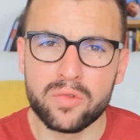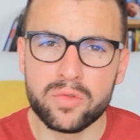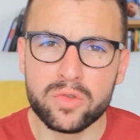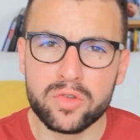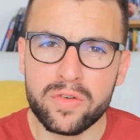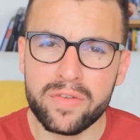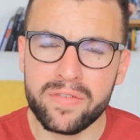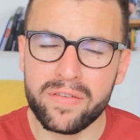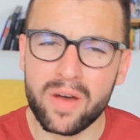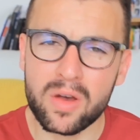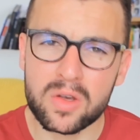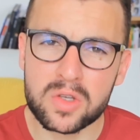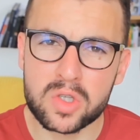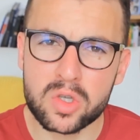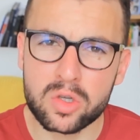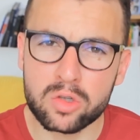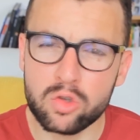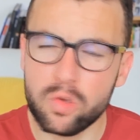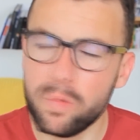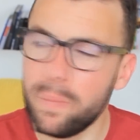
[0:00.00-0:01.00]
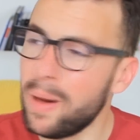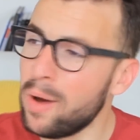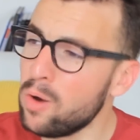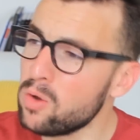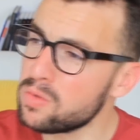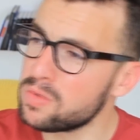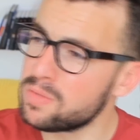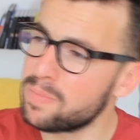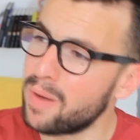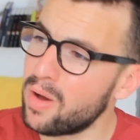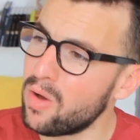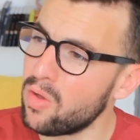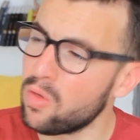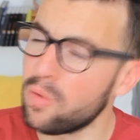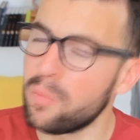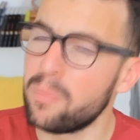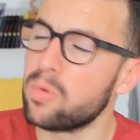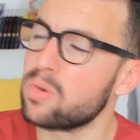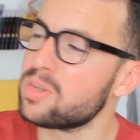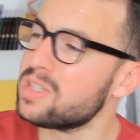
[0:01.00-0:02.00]
vous devez faire en sorte de ne pas le
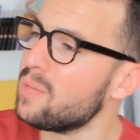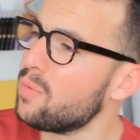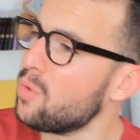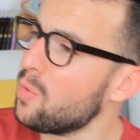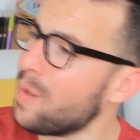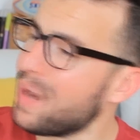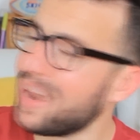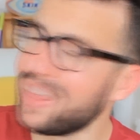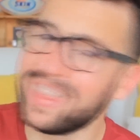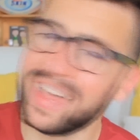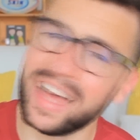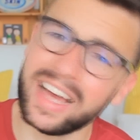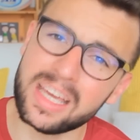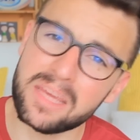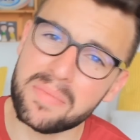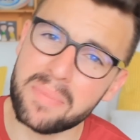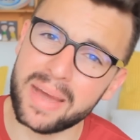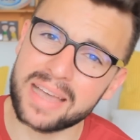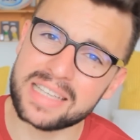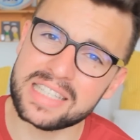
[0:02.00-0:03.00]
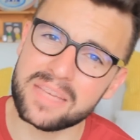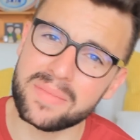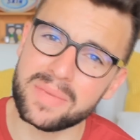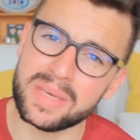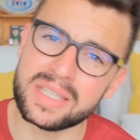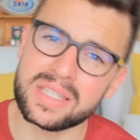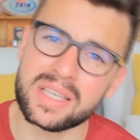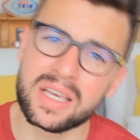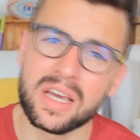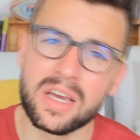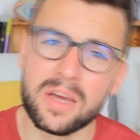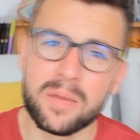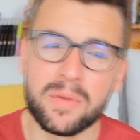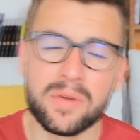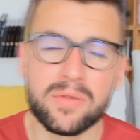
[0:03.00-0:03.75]
prendre pour simplement la draguer par SMS,